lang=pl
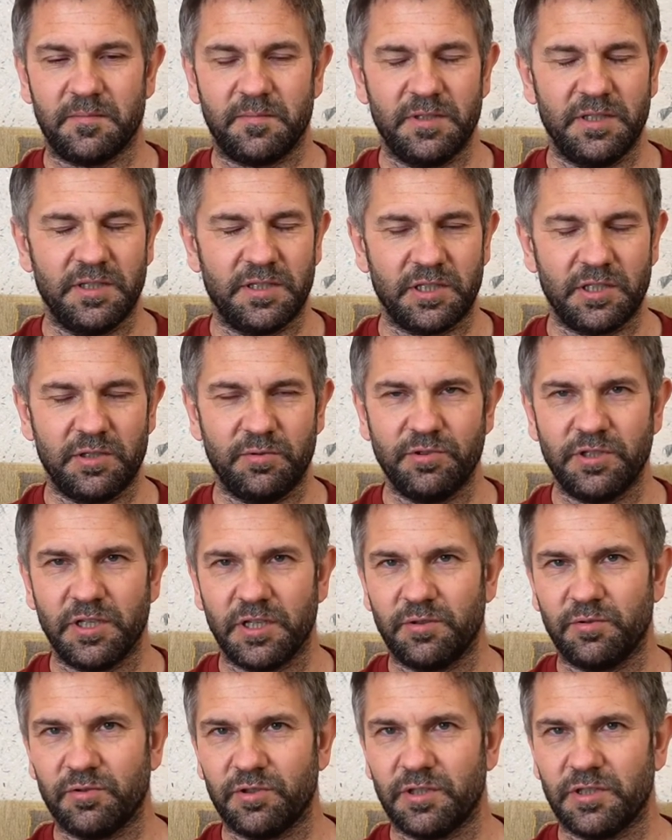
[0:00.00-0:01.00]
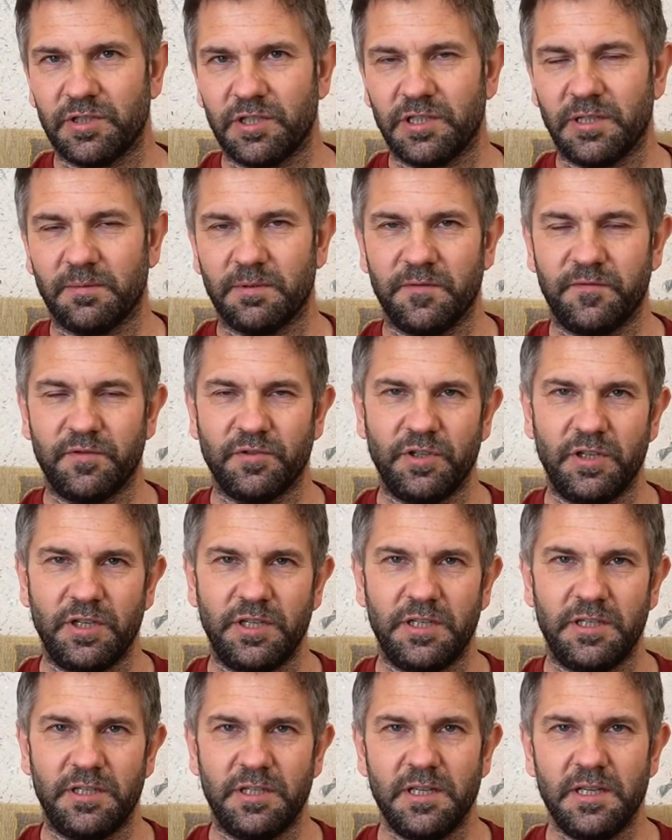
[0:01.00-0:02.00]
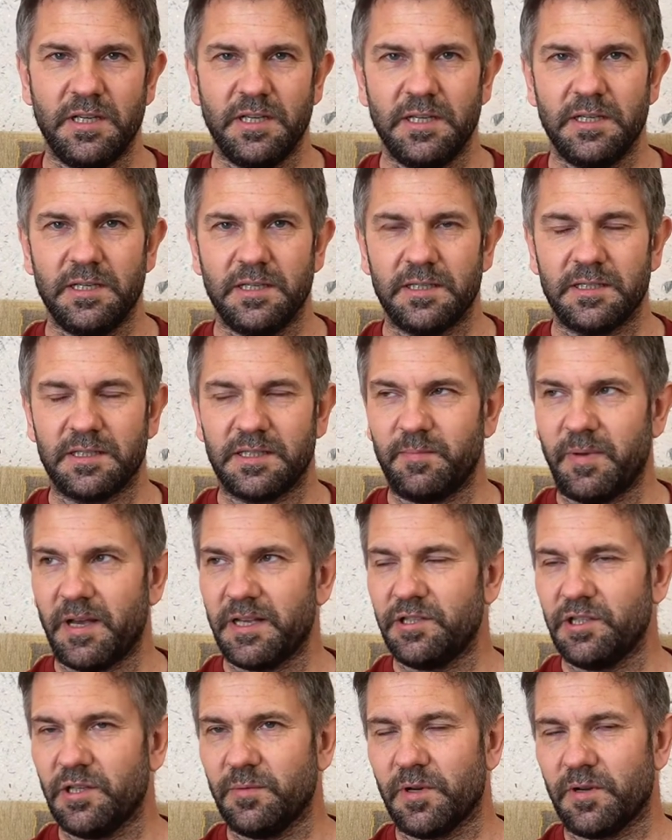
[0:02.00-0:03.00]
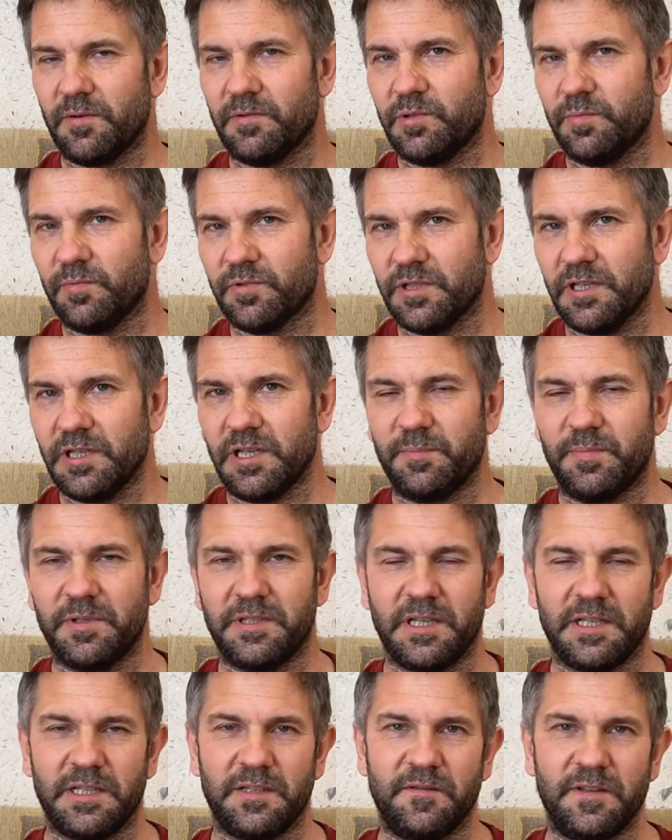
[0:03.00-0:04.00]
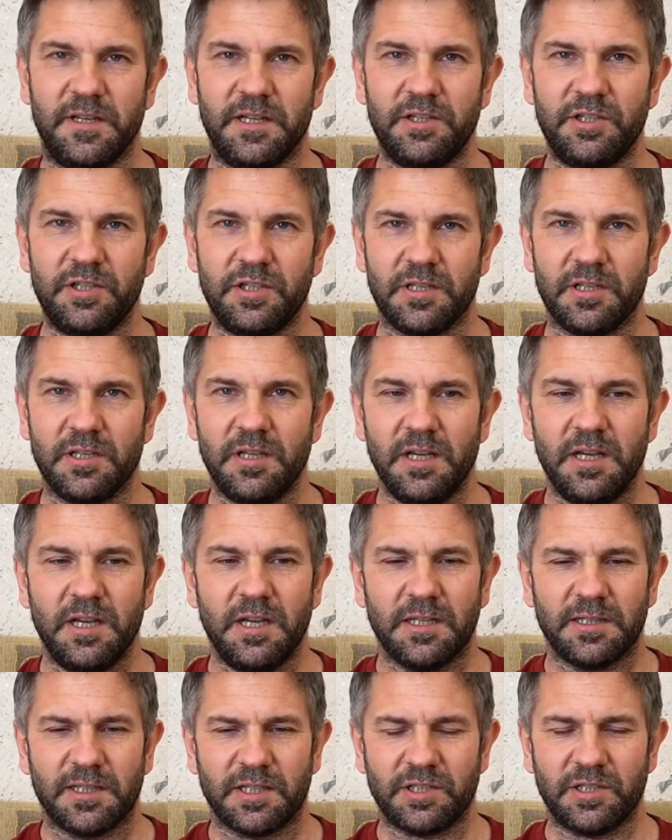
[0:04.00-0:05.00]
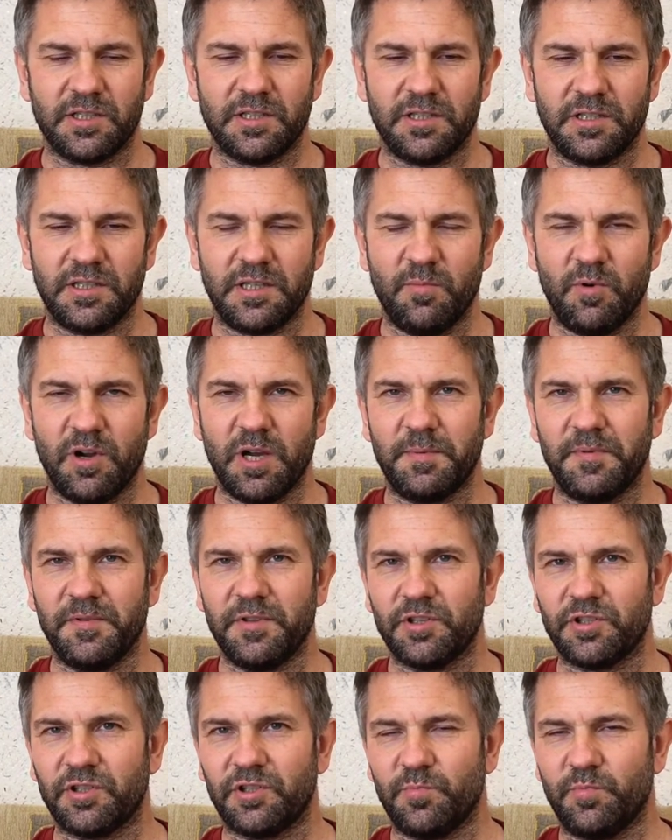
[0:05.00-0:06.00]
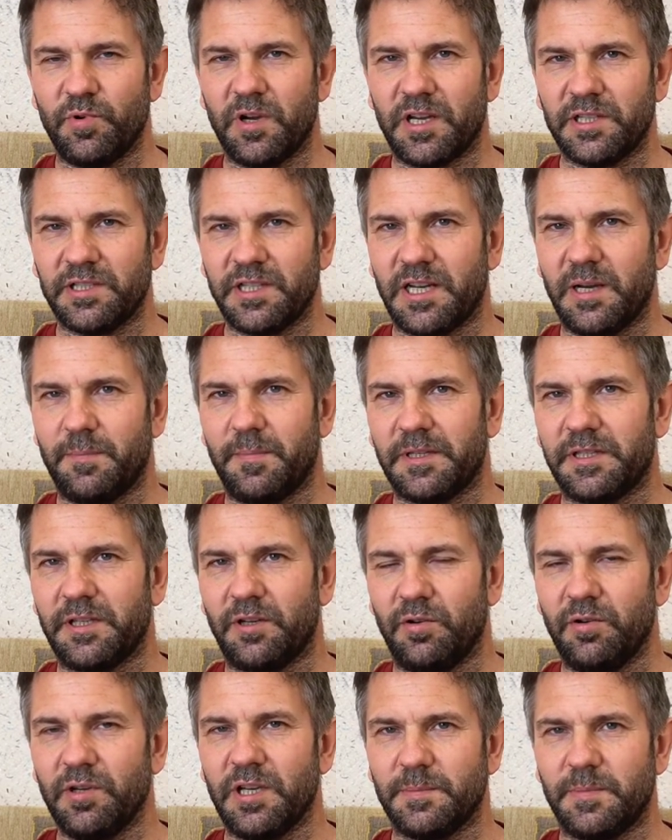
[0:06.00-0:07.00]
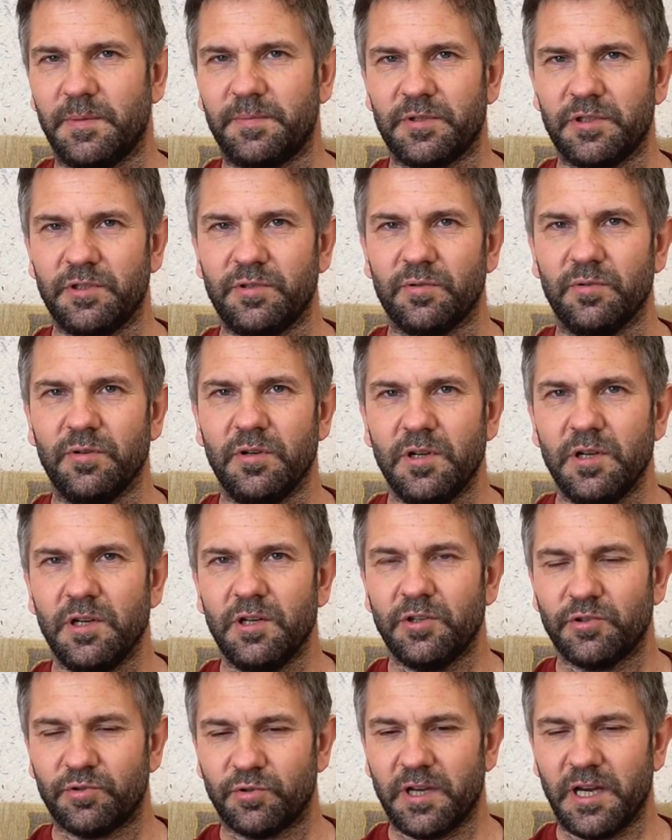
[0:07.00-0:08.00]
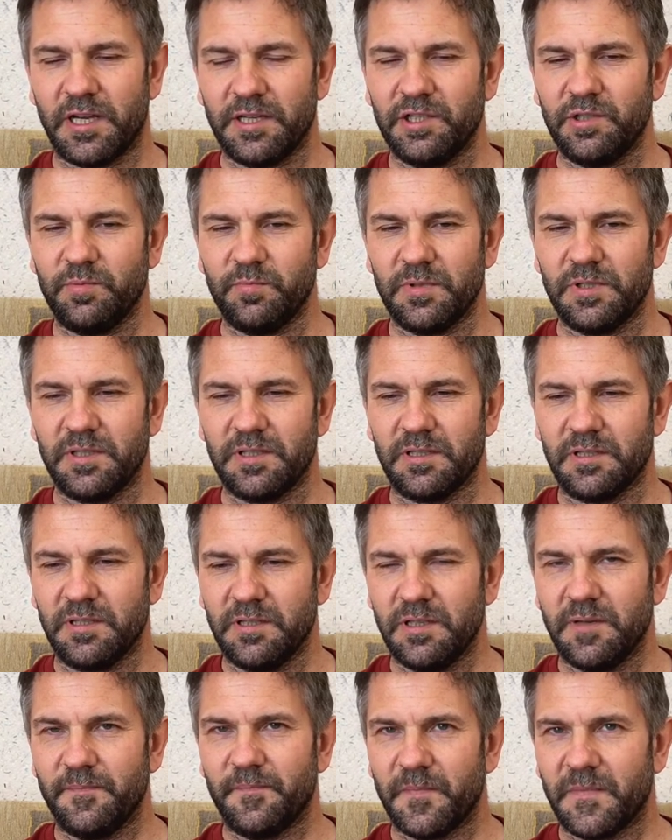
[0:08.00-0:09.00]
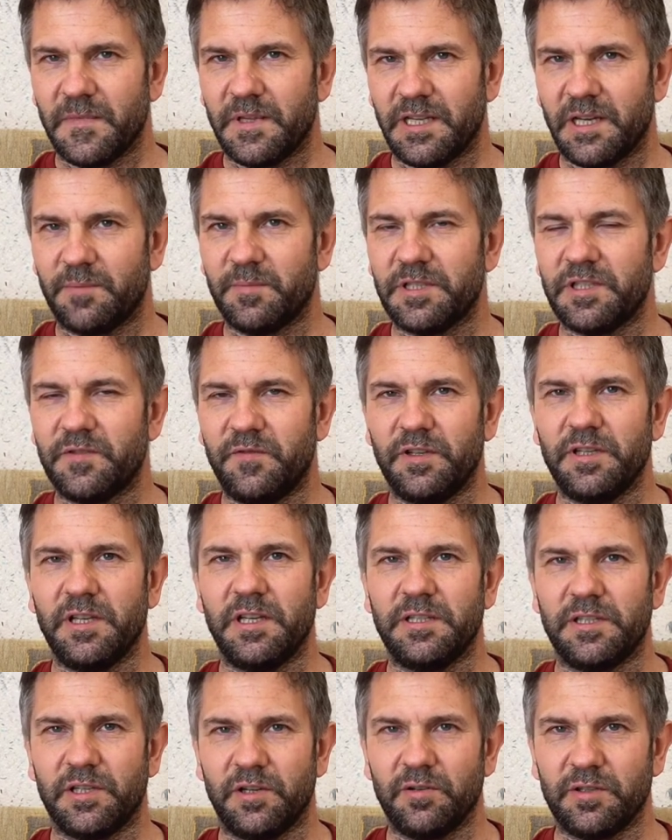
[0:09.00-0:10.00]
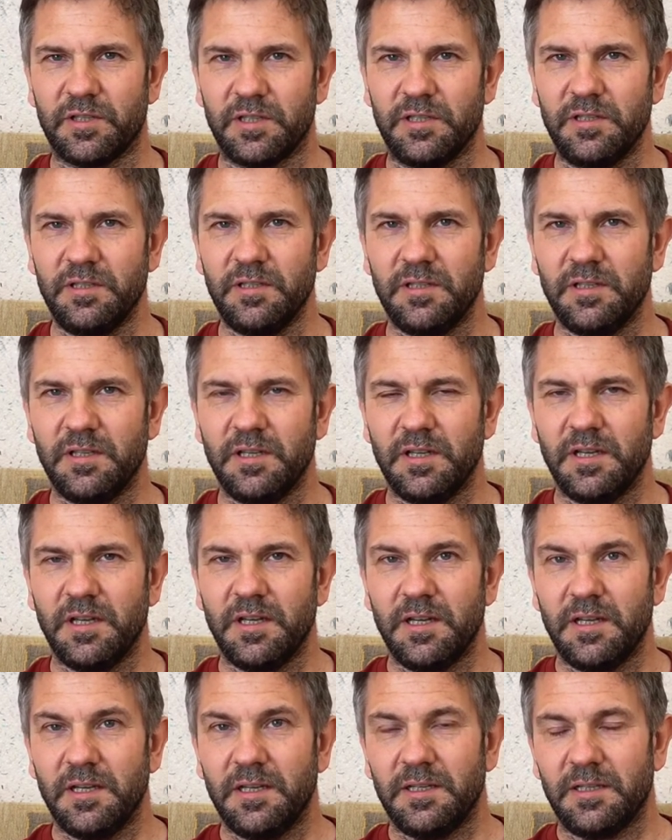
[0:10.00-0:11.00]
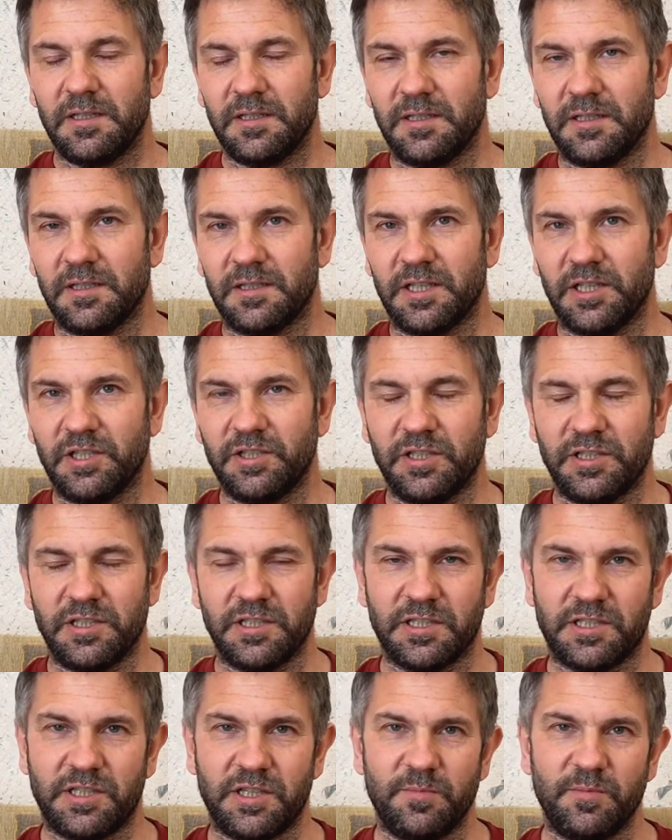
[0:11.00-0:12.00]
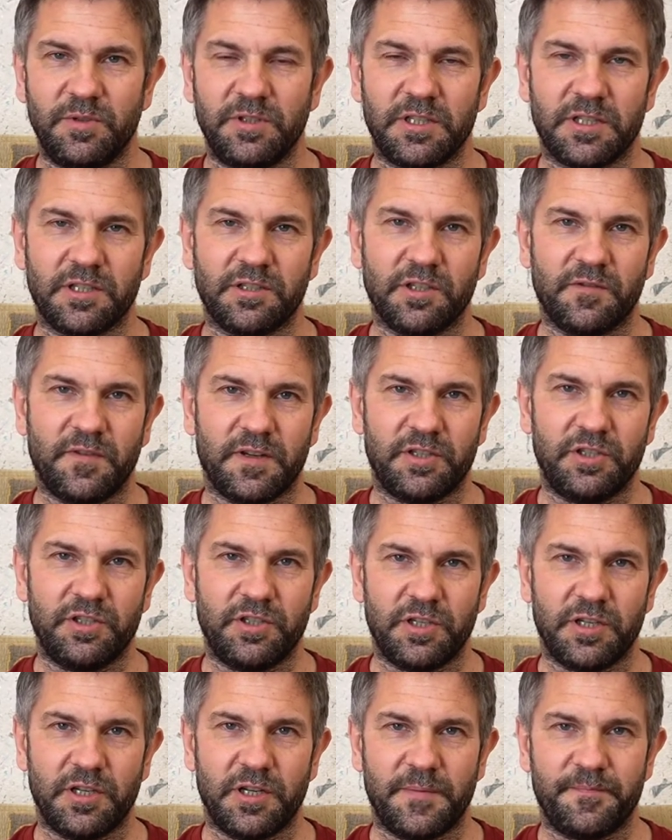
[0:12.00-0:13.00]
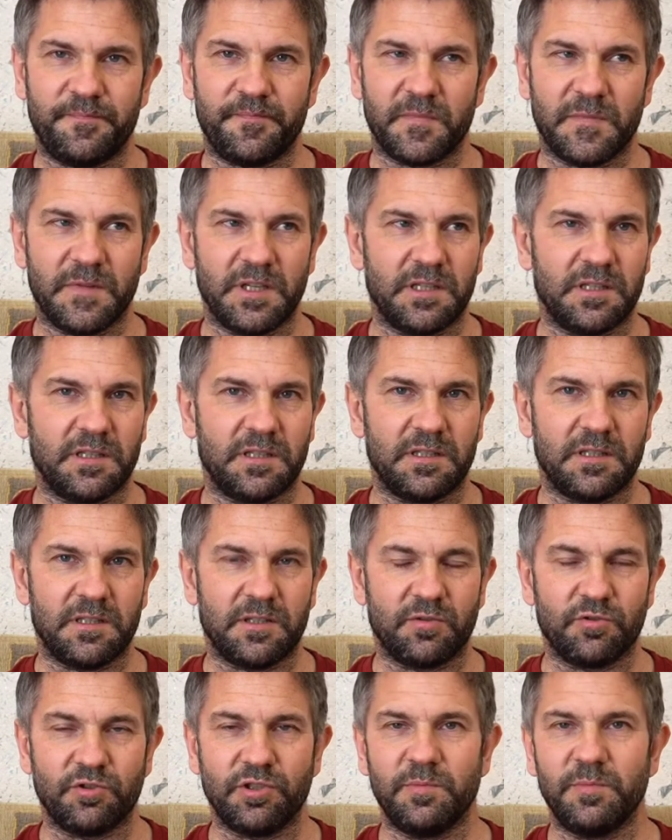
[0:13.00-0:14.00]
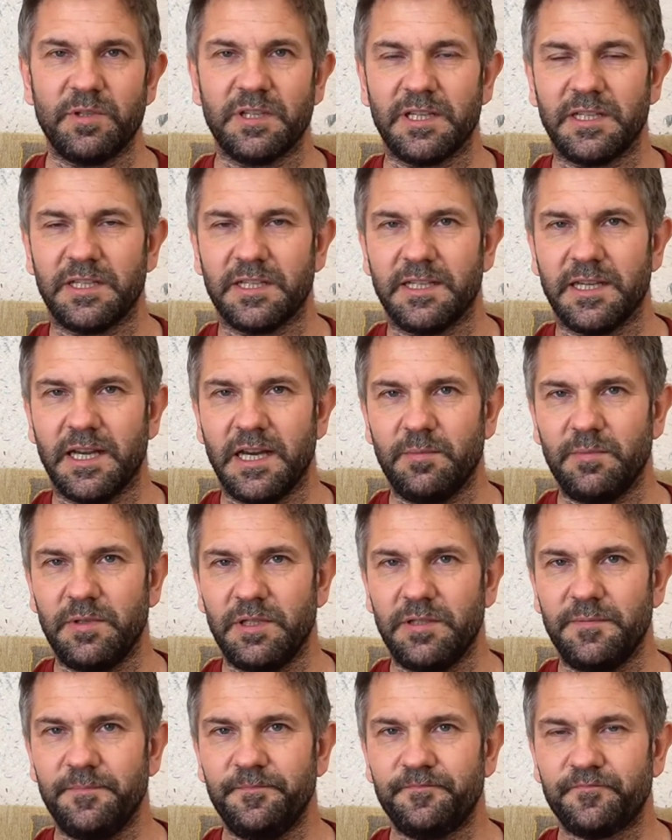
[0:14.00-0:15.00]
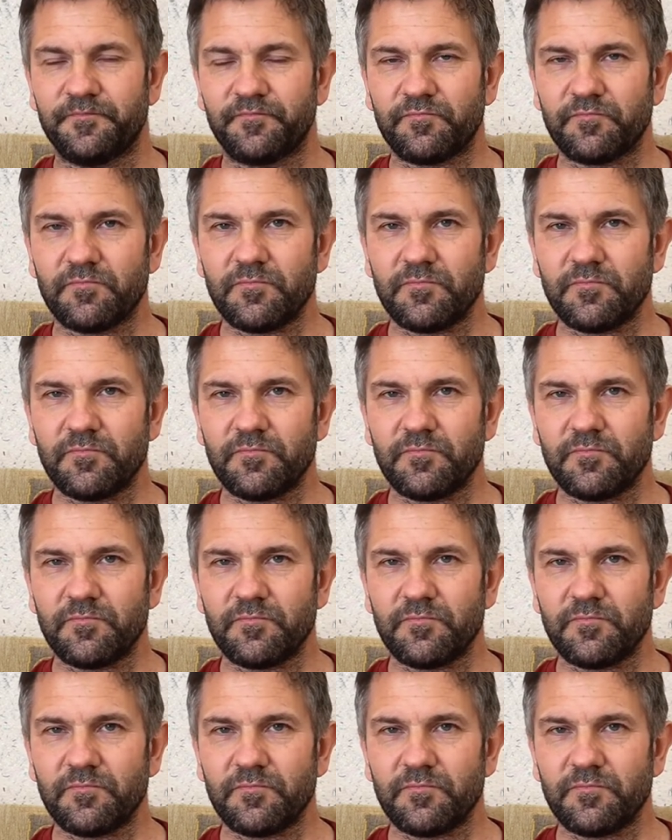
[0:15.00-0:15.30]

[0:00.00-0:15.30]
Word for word: Y, byli też ludzie, którzy gdzieś tam tworzyli z pasją jakąś muzykę, pisali wiersze. Także nie mogę powiedzieć, że to była jakaś taka patologia, po prostu szukaliśmy jakby swojej drogi Y, też wtedy zacząłem interesować się y, różnymi religiami.